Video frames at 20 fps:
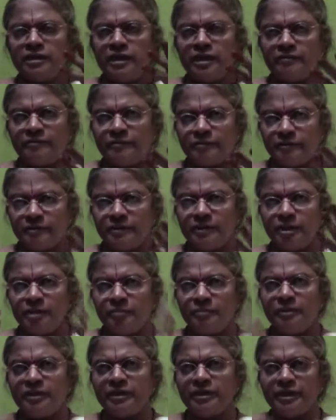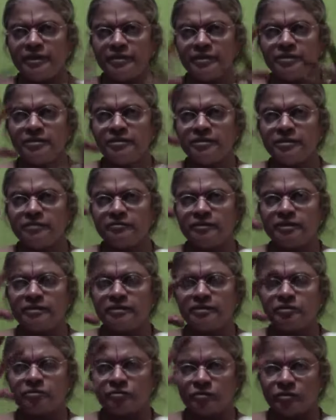அந்த அவன் வந்து எப்படி எதிர்ந்து
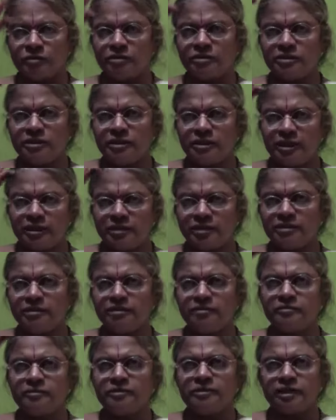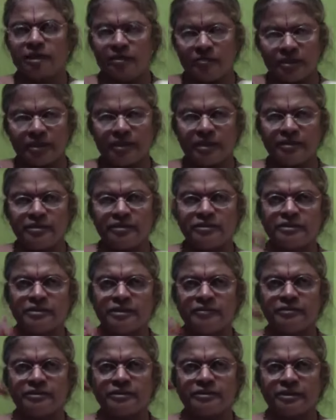வந்து தோற்றி எதிர்ந்து வந்து நமக்கு எதிர்
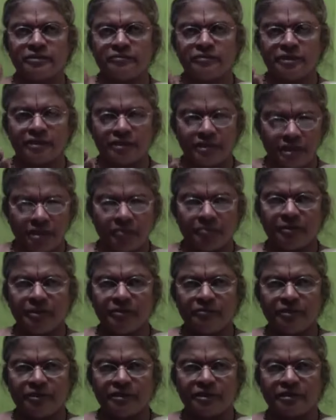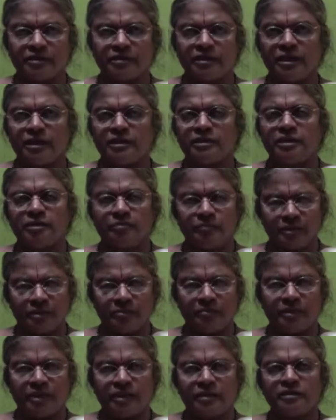சேவை செய்வதற்கு எப்படி வருகின்றான்
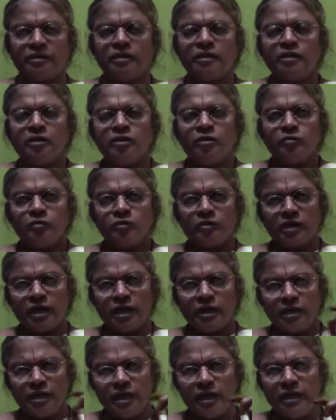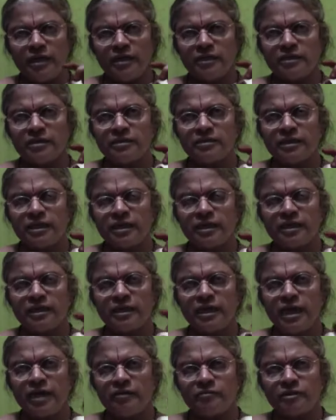எம்பெருமான் ஒரு அருளாளர்
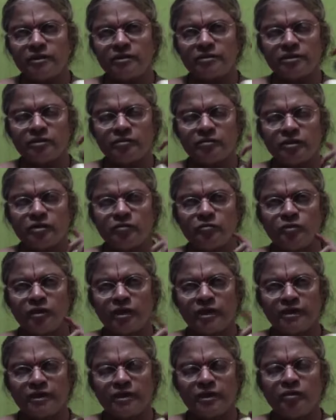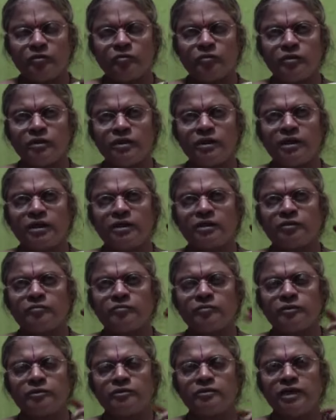இருந்தாங்கன்னா அவங்க தன்னுடைய உடலையே
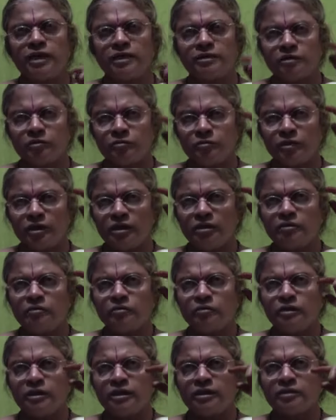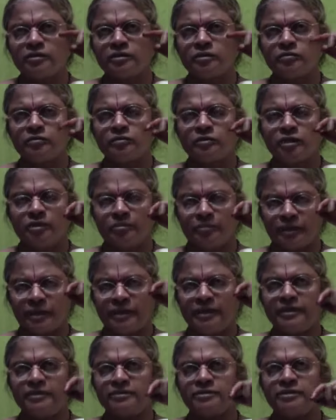கோயிலாக்கும் போது அந்த உடலுக்குள்ள இருக்கக்கூடிய
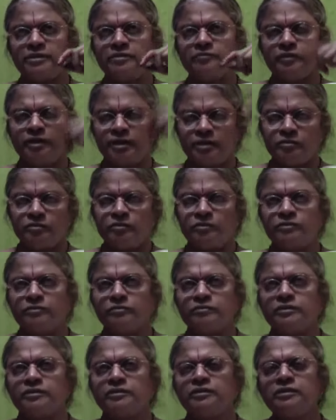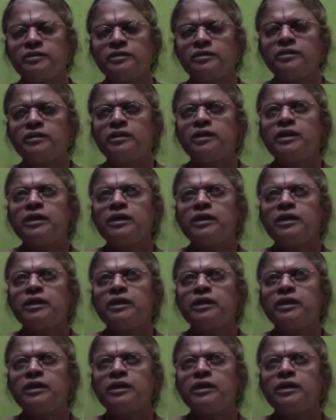பயணத்தை வெளிக்கொண்டு வந்து